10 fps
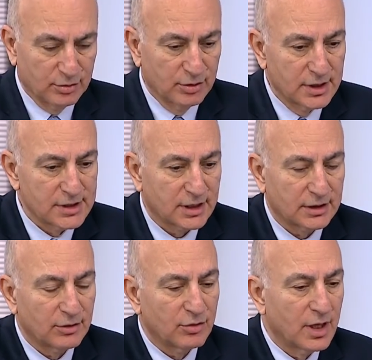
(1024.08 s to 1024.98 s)

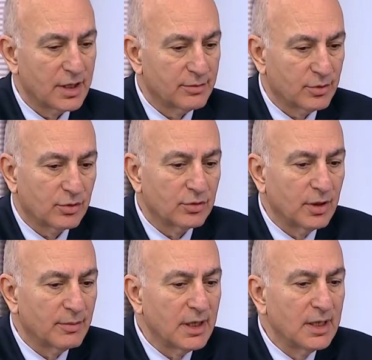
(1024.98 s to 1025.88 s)
kullanacaklar. O ayrı bir
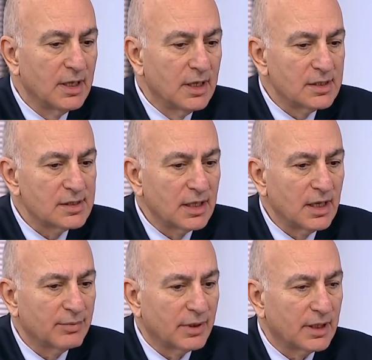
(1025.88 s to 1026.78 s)
konu ama
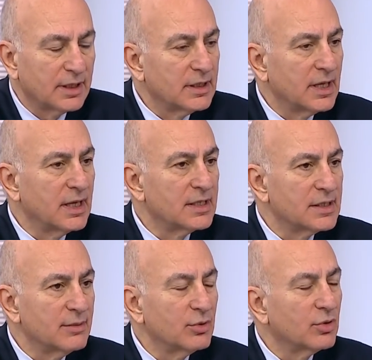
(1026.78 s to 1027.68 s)
sanal paraların
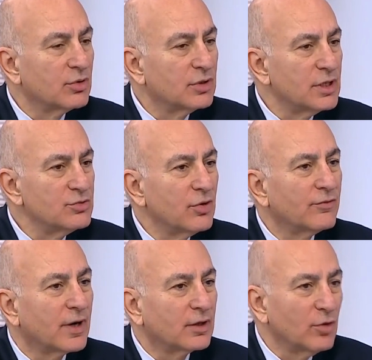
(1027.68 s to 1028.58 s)
geleceği bugünkünden çok
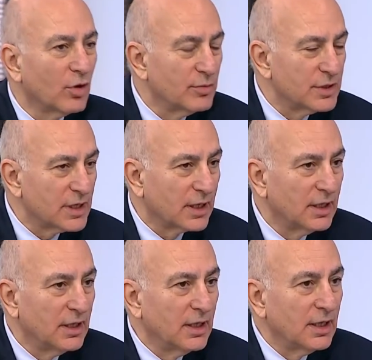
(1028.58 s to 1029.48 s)
farklı olmayacak.
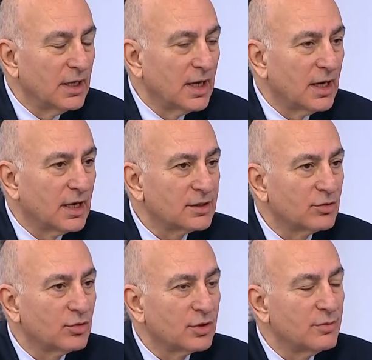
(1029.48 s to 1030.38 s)
Yani
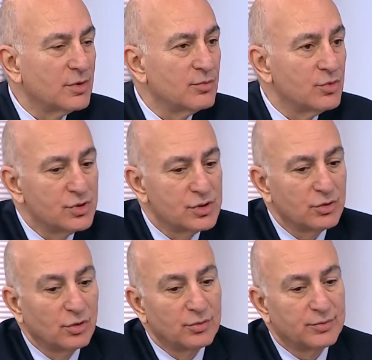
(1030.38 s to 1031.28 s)
artık orada bir
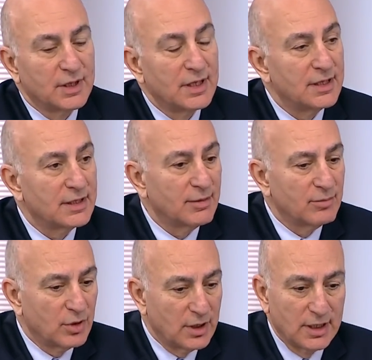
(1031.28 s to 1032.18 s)
mucize olup da
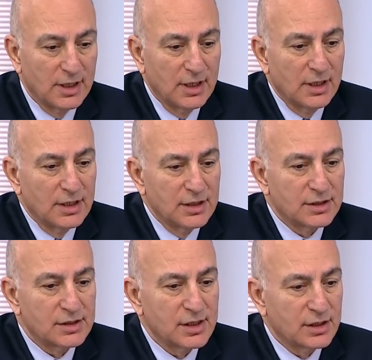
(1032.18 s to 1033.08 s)
yeniden böyle
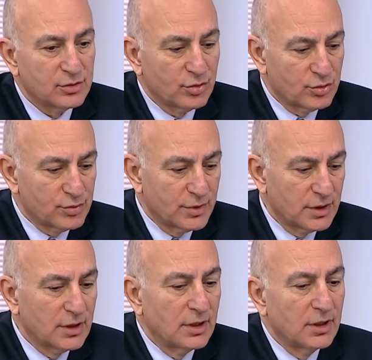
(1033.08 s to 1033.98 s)
işte 8-9 bin